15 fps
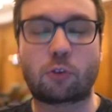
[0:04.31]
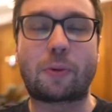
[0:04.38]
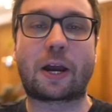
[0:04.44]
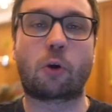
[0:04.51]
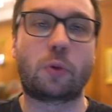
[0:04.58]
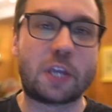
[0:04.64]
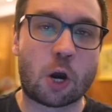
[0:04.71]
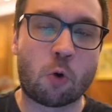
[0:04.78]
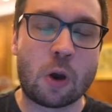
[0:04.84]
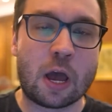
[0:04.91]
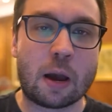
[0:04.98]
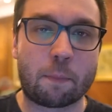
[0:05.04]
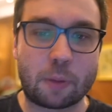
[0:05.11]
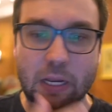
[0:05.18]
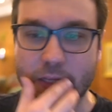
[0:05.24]
uma reunião
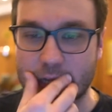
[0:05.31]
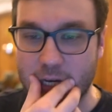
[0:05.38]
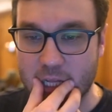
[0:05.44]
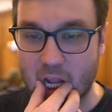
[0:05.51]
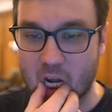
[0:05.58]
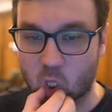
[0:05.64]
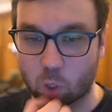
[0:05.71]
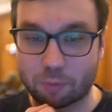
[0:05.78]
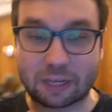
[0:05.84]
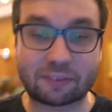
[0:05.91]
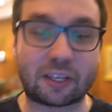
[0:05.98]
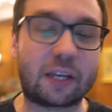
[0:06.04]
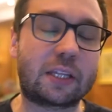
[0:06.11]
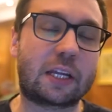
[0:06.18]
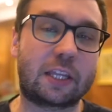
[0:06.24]
para tratar sobre a
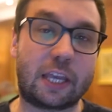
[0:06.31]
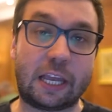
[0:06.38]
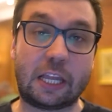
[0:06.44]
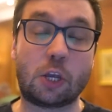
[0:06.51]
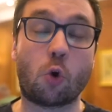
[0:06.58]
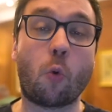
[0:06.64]
saída dele.